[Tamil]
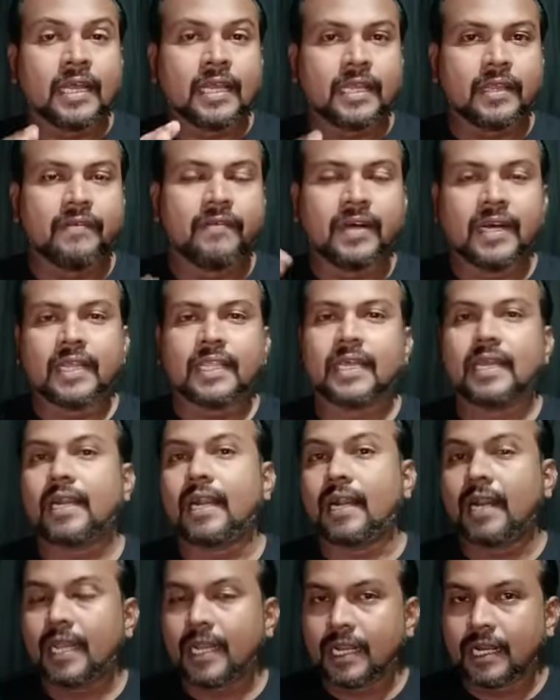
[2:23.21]
இவங்க தானே
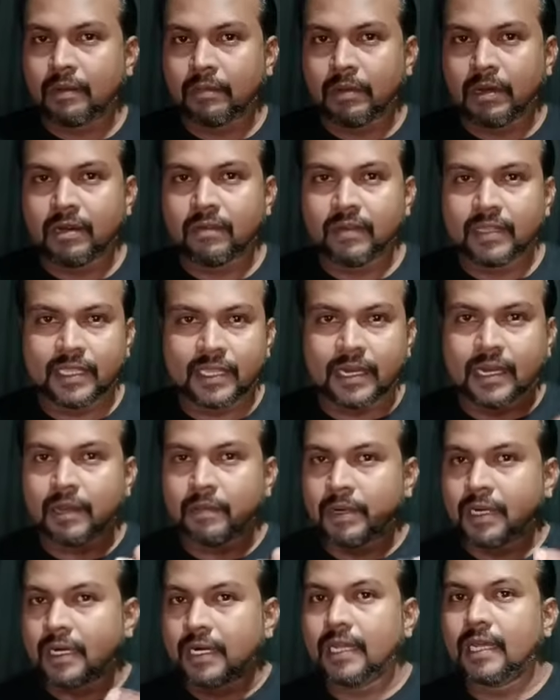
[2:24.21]
அன்னைக்கு நமக்கு வந்து எல்லாமே
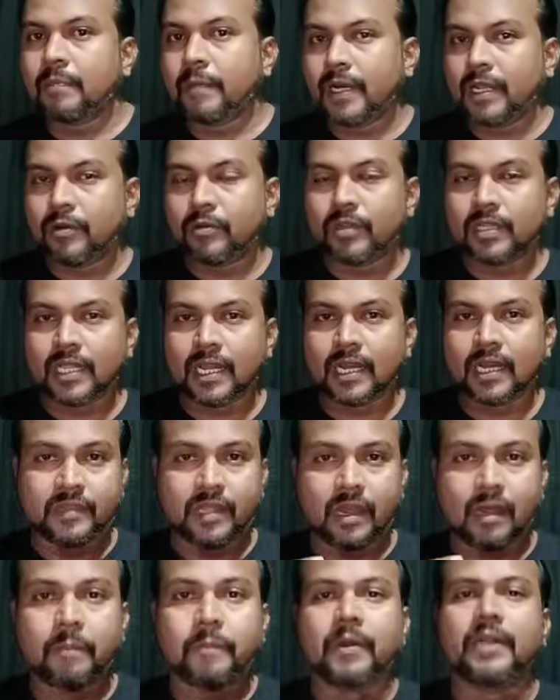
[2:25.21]
கிளியர் பண்ணி கொடுத்தாங்க
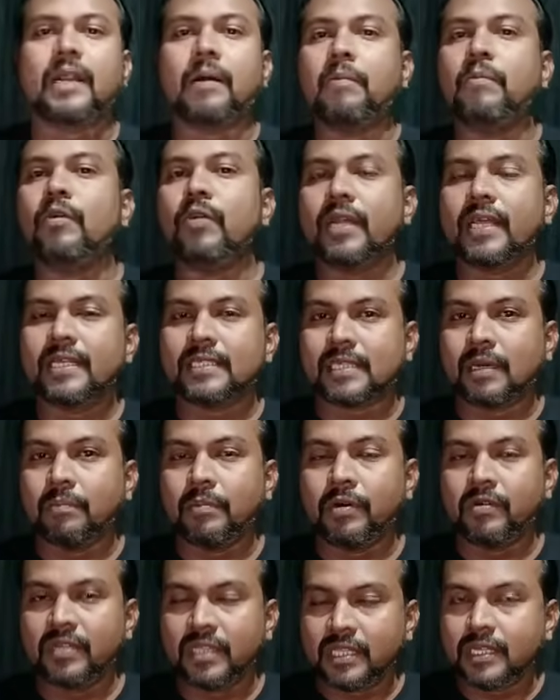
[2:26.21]
அப்போ நம்மளுடைய
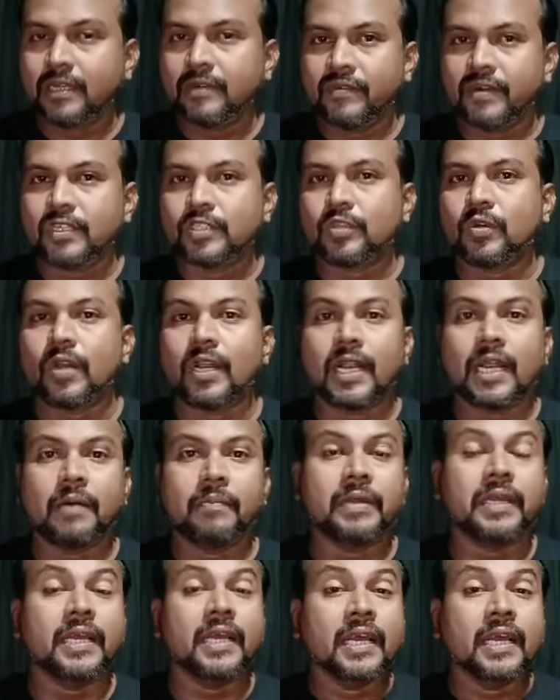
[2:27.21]
சம்பவத்தையும் இவங்க சொல்லலாமே